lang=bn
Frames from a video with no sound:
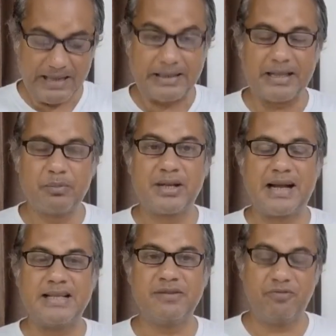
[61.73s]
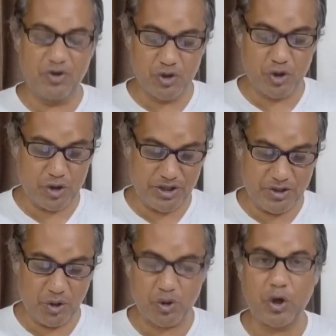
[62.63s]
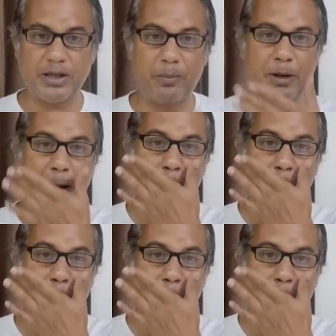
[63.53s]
তাদের মধ্যে কাজী ফিরোজ রশিদ যখন কথা বলেন